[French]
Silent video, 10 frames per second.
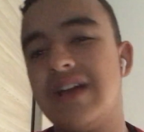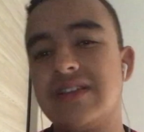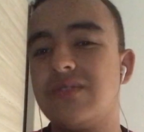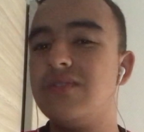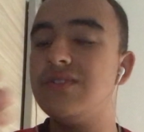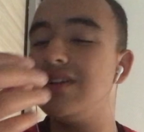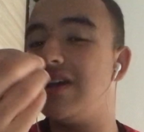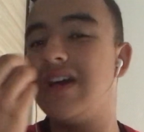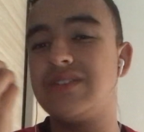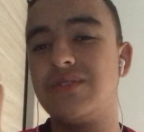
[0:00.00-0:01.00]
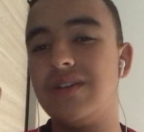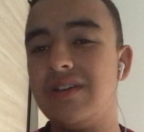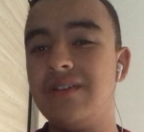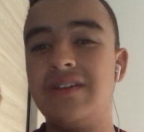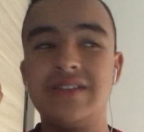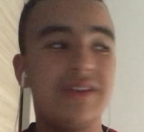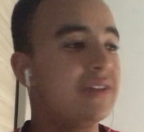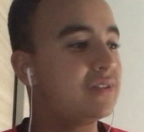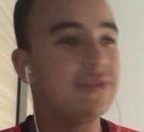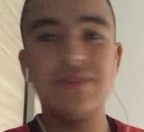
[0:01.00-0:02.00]
Est-ce que, est-ce que, euh,
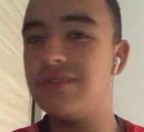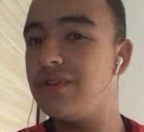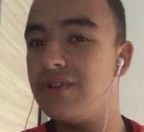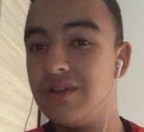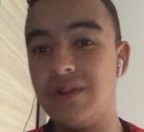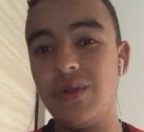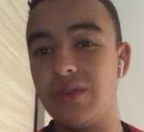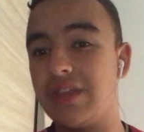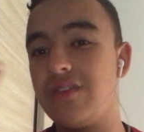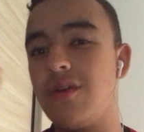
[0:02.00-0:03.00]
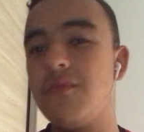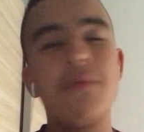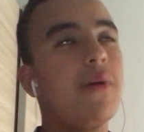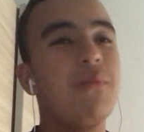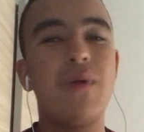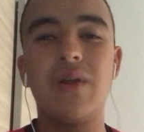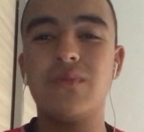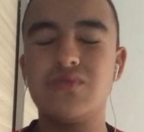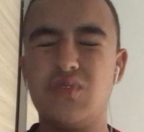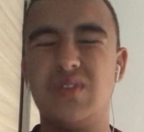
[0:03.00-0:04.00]
est-ce que l'entraîneur me prend pour un
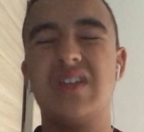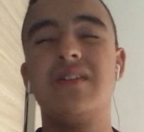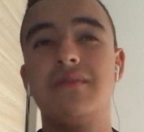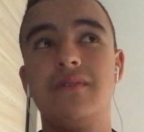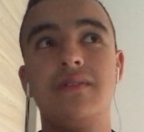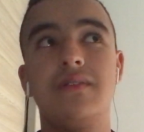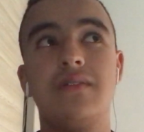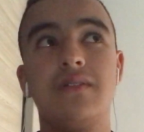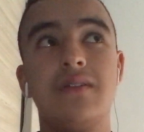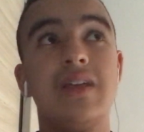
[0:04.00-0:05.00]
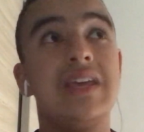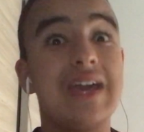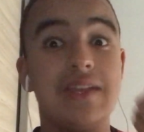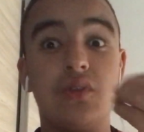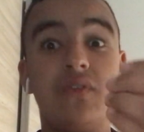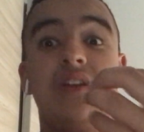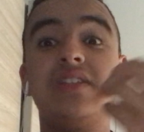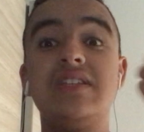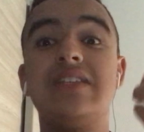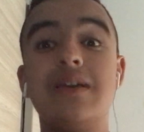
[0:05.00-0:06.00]
compte sur ça
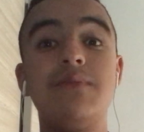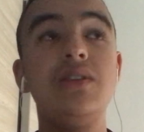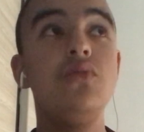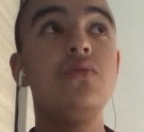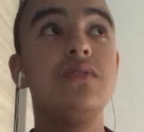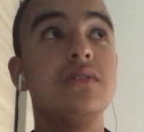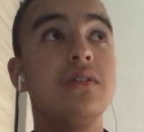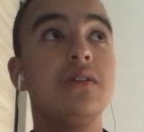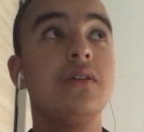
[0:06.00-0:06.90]
90e minute